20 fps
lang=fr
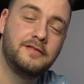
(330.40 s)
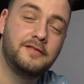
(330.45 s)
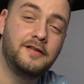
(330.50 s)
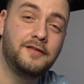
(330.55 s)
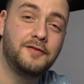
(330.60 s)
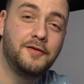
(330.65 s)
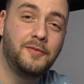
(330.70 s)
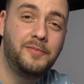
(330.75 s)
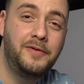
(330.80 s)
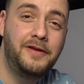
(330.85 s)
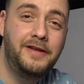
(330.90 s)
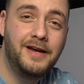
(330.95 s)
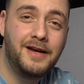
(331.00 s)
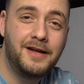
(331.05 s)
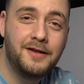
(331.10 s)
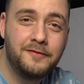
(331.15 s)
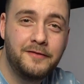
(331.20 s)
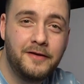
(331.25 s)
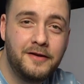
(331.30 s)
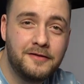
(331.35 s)
Cet ampli
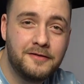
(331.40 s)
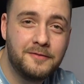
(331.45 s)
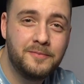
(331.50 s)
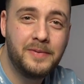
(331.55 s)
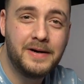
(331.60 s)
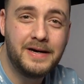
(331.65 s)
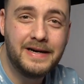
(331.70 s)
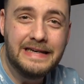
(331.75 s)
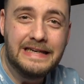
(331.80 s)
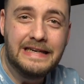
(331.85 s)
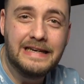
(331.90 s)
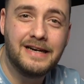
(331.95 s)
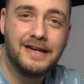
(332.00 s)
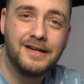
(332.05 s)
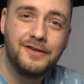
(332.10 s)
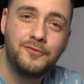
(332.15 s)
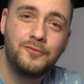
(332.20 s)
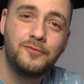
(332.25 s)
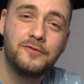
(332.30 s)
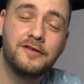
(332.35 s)
Advanced Paris
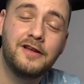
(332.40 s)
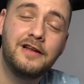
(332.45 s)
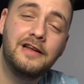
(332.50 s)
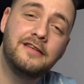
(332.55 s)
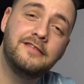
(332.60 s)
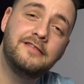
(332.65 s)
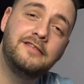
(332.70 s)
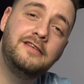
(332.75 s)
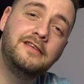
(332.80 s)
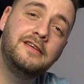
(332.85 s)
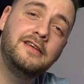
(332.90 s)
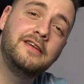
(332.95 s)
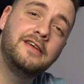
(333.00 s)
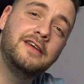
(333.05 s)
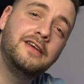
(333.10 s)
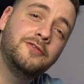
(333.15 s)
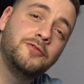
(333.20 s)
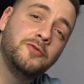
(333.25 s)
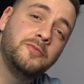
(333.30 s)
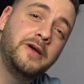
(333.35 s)
A12 classique
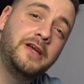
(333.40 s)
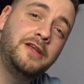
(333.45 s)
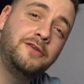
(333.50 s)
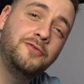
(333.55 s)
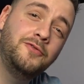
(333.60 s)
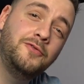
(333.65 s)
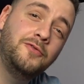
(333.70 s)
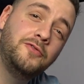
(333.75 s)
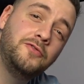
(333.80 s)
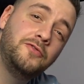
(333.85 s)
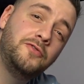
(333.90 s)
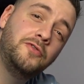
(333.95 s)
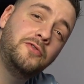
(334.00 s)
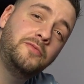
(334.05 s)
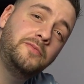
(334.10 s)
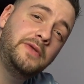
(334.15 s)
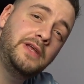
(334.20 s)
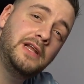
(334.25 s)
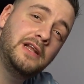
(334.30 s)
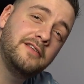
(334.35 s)
est au prix de
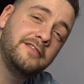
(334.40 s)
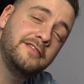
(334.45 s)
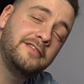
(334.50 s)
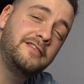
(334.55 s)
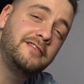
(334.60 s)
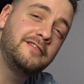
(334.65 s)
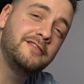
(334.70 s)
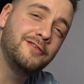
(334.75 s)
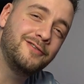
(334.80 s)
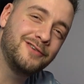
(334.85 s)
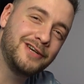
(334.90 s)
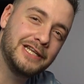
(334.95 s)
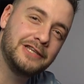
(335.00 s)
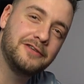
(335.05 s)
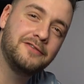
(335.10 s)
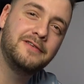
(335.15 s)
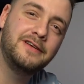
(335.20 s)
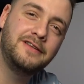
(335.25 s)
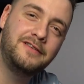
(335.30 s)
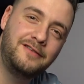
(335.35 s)

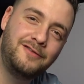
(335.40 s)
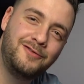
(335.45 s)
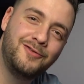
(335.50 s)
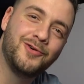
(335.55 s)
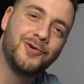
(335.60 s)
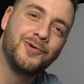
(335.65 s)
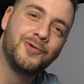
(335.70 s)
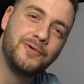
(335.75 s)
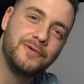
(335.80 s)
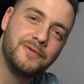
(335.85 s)
2690 euros.